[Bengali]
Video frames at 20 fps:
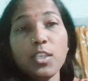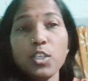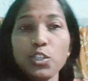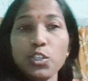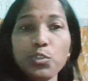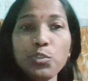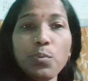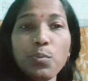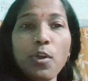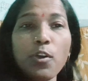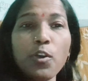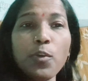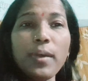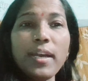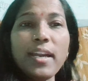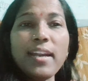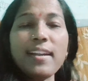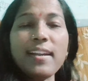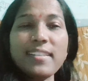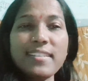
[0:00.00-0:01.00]
শুধু
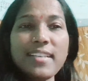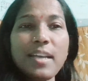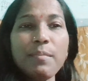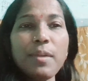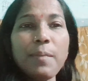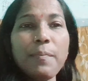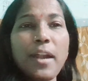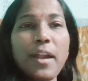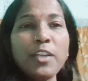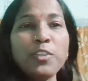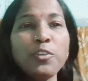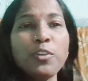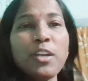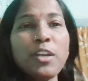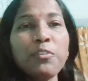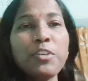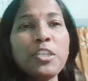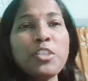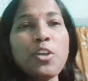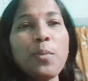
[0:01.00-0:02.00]
ভগবানের কাছে আমরা প্রার্থনা
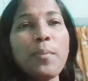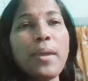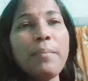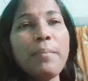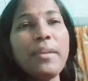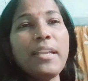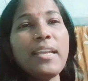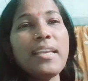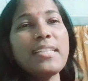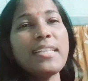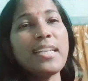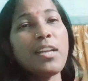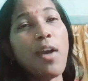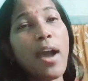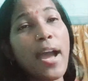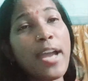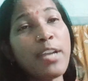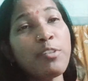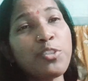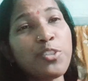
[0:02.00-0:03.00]
করি সবাই মিলে যেন
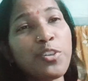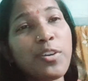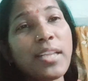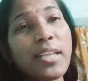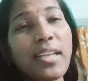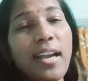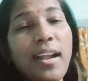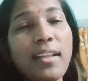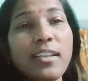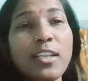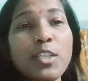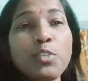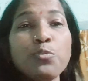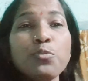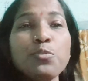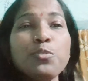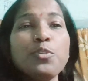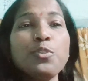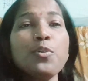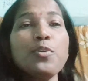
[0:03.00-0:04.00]
আয়ুষ্যনা তাড়াতাড়ি
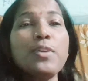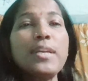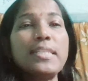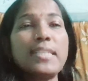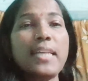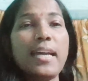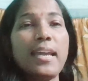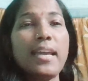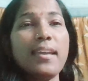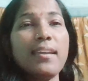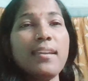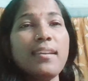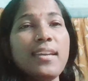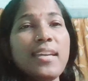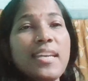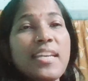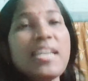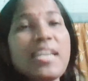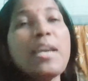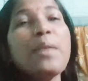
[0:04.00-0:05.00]
সুস্থ হয়ে যায়
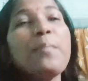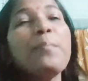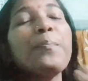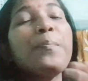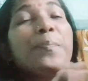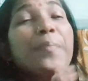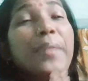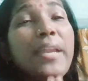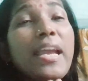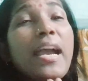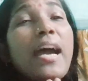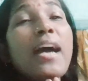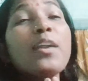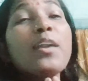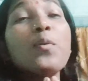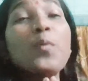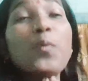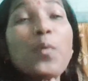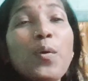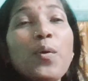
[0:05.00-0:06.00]
প্রিয়ার
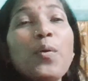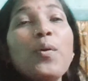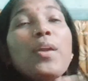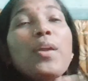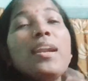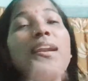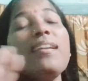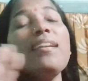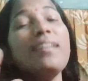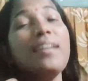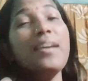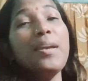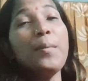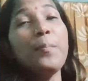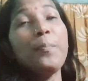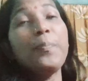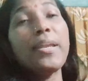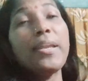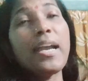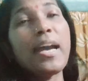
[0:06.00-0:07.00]
কোল
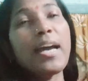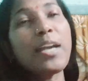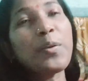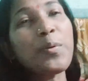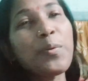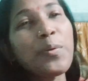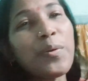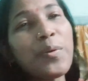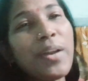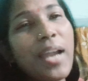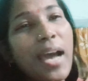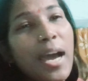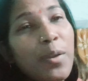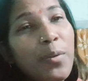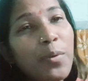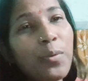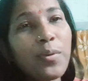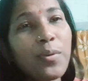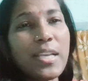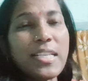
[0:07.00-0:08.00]
প্রিয়ার কোল আলো
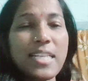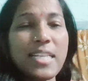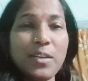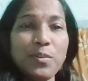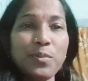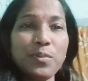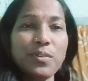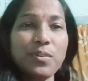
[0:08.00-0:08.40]
করে যেন